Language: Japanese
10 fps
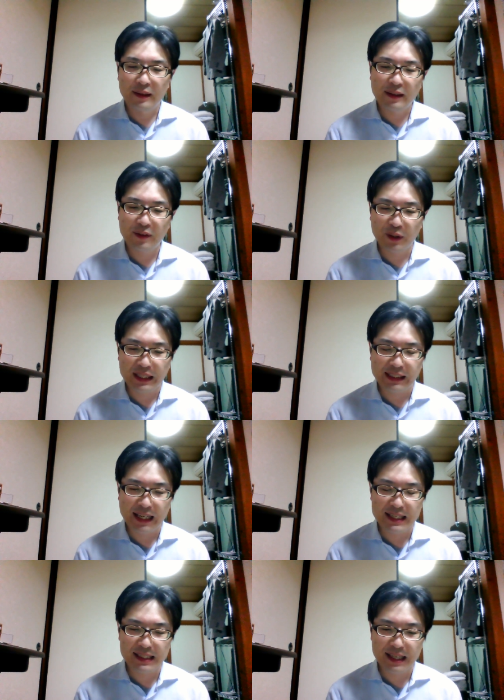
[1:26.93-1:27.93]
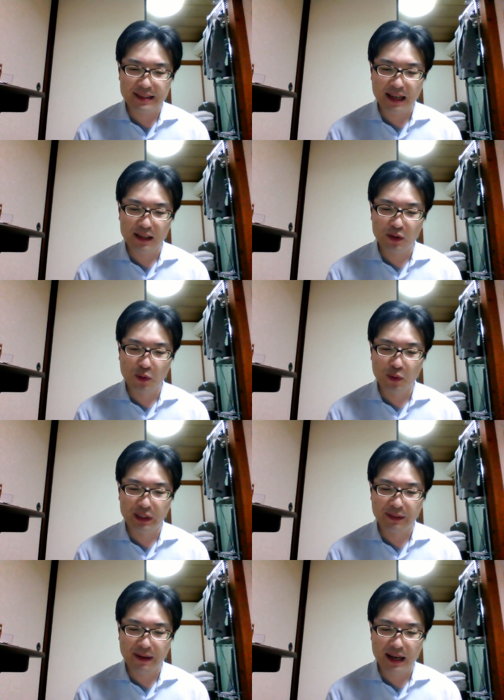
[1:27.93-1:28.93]
で、それに対して3項
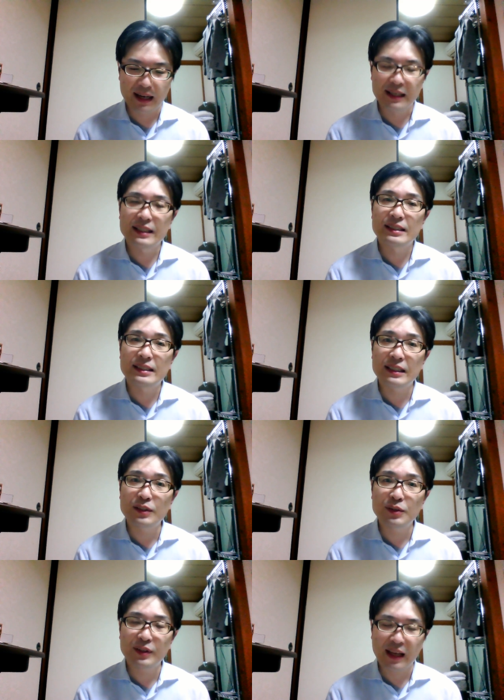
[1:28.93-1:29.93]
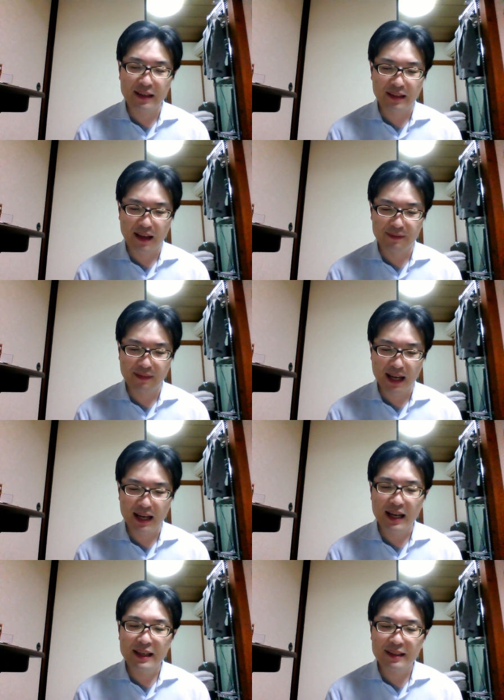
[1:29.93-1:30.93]
では、私有財産
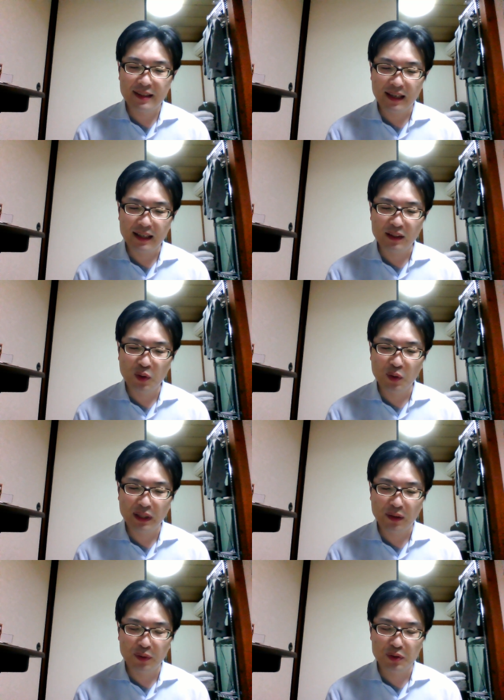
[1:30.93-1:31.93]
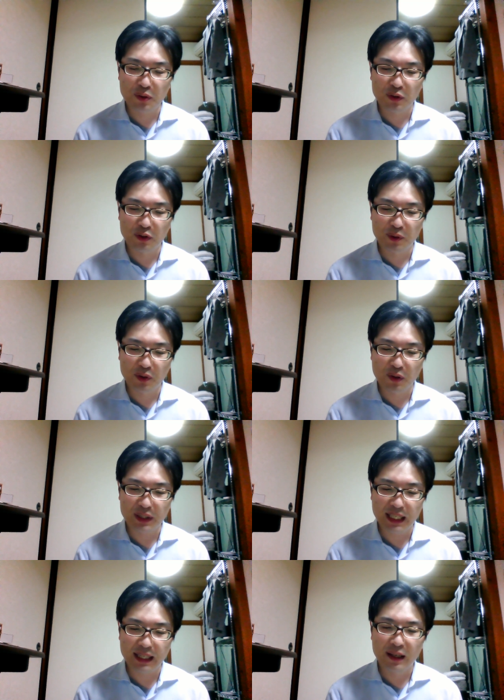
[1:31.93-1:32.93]
は正当な保障のもと
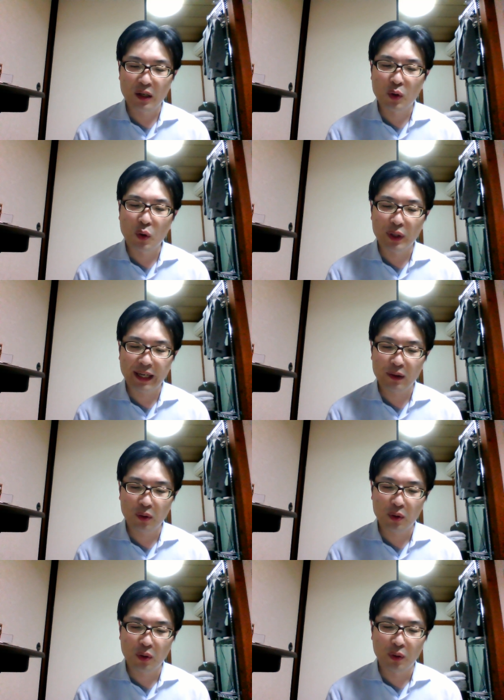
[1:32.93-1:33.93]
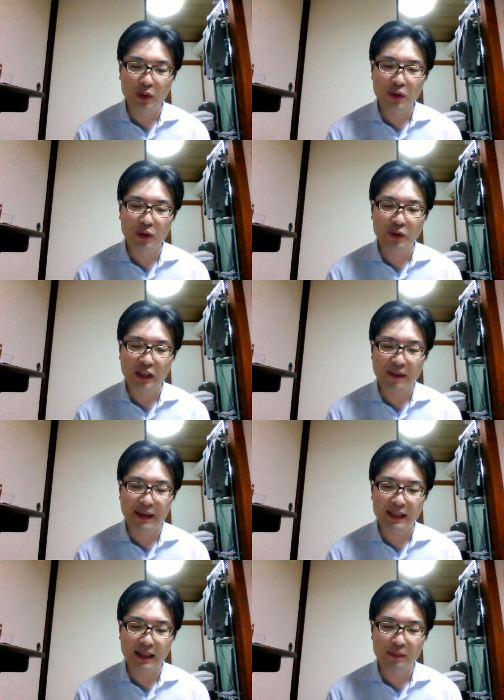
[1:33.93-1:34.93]
に、これを公共のた
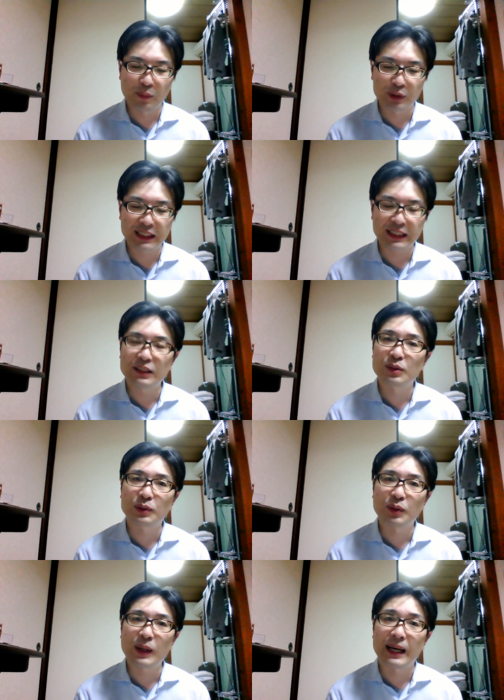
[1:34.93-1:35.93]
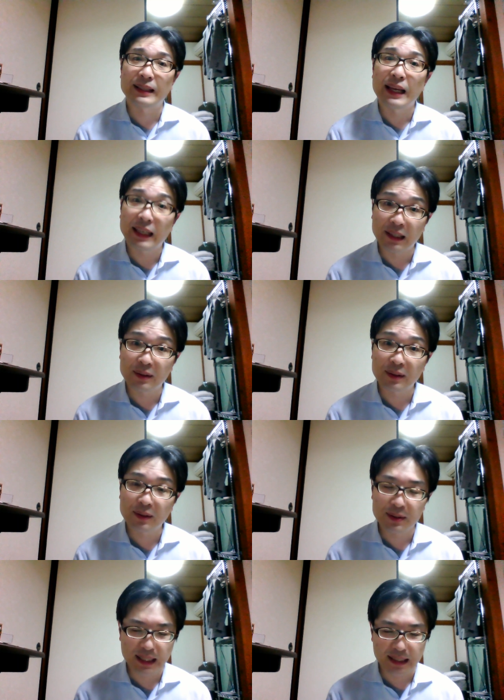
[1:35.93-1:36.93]
めに用いることができる
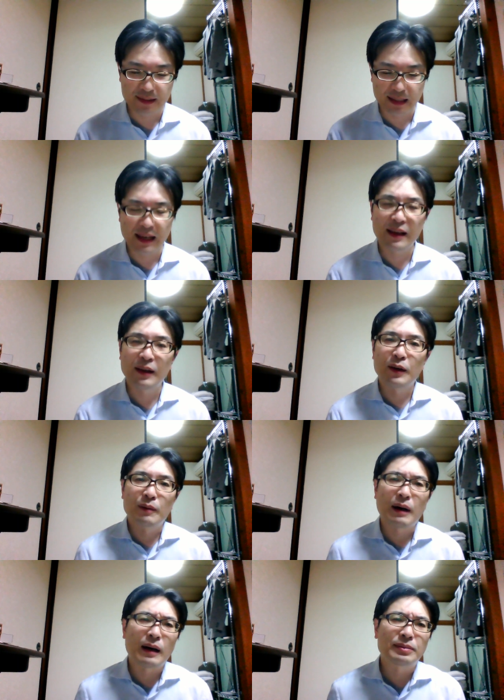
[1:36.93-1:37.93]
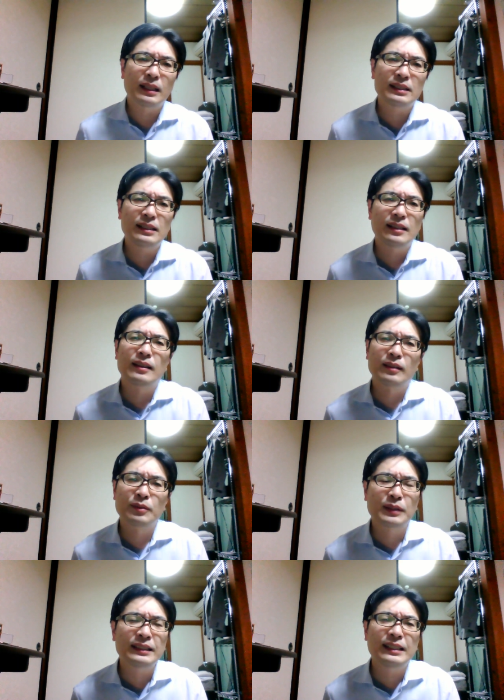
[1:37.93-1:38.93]
としてですね、まあ、不可侵だ、
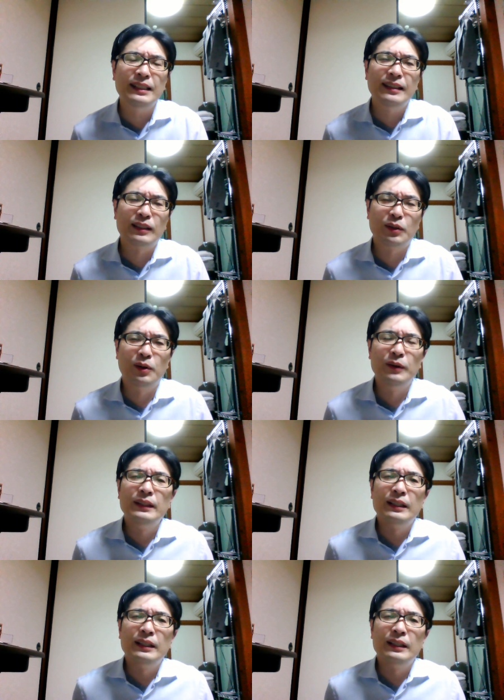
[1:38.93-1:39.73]
不可侵だと